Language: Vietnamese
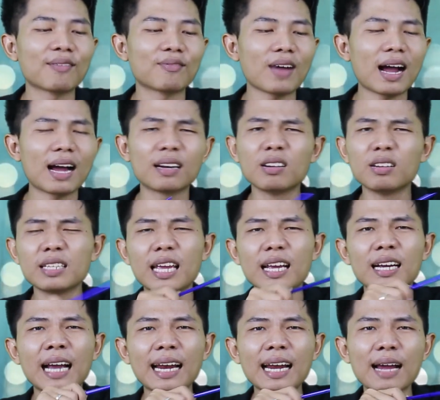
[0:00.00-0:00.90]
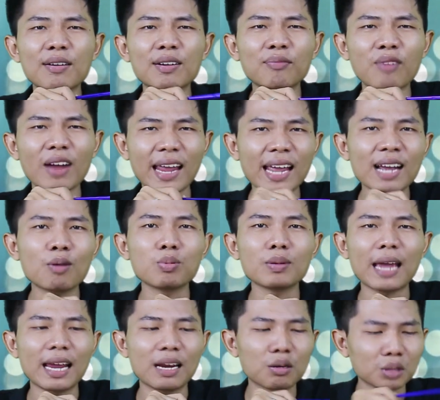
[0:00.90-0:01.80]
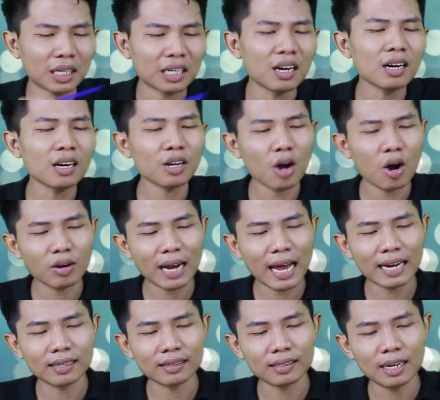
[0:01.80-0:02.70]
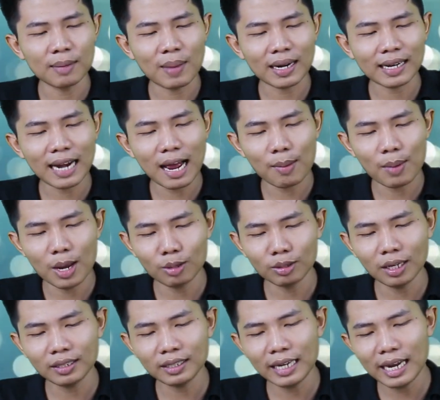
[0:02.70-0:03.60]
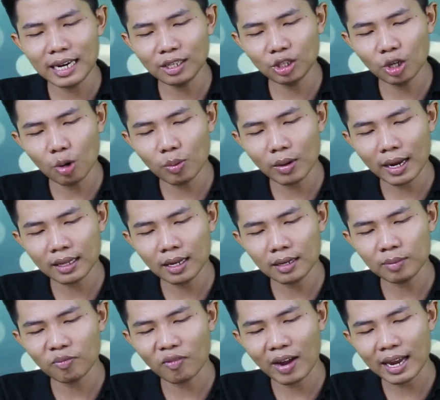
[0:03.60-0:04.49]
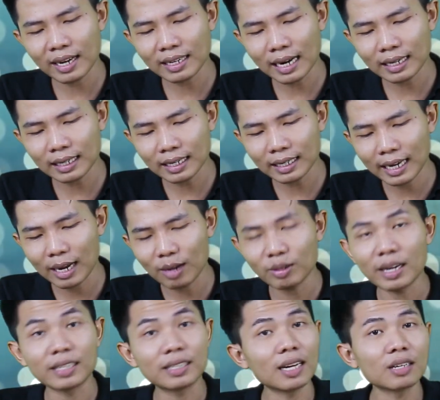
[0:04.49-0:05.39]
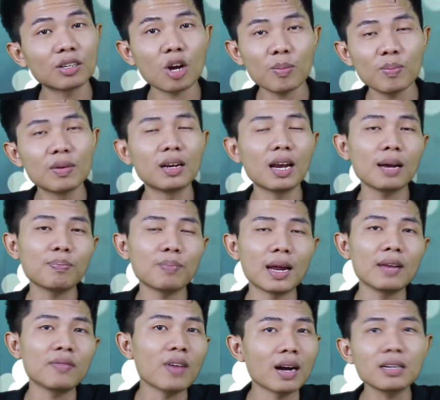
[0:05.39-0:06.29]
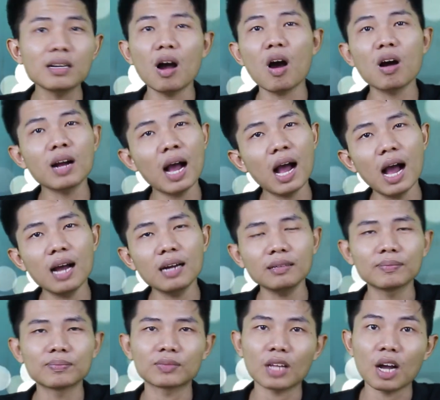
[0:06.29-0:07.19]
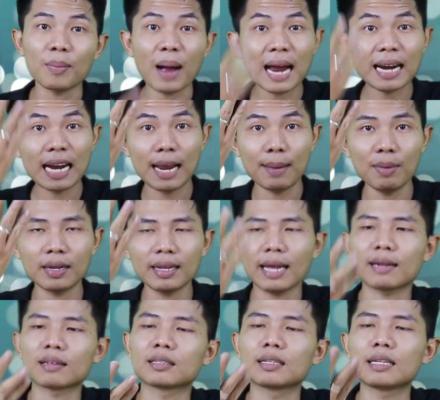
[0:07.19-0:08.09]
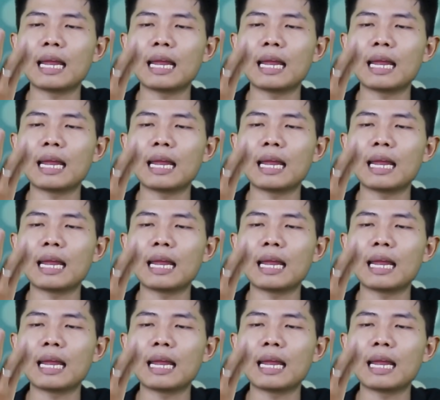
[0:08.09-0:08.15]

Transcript: Và đương nhiên khả năng vẽ cũng vậy, nó sẽ rất ngon lành. Nên bạn nào yêu thích kiến trúc hay thích vẽ tranh các kiểu thì trên Note 10 Plus Mỹ vẫn ngon hơn. Nó 3 điểm rồi nha.